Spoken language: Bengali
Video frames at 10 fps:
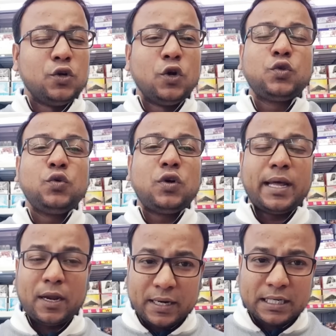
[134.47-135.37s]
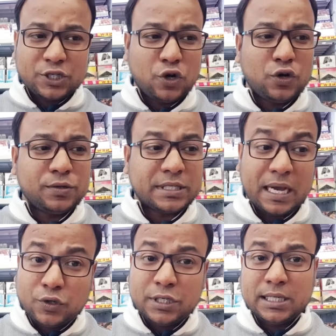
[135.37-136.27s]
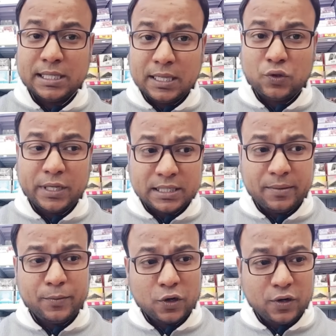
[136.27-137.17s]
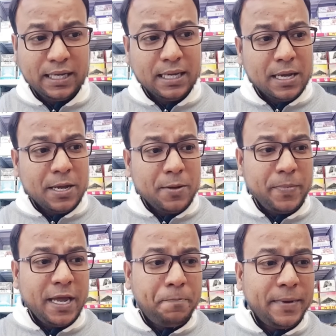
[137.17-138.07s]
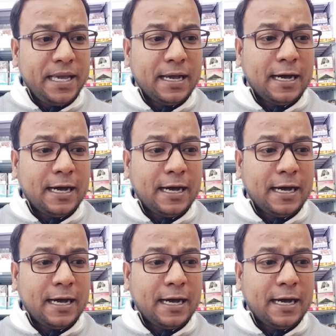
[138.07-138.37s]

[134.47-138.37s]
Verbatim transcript: নতুন করে আরও একটা সহজ সাহসী সিদ্ধান্ত নিয়েছে আমি মনে করি বিএনপি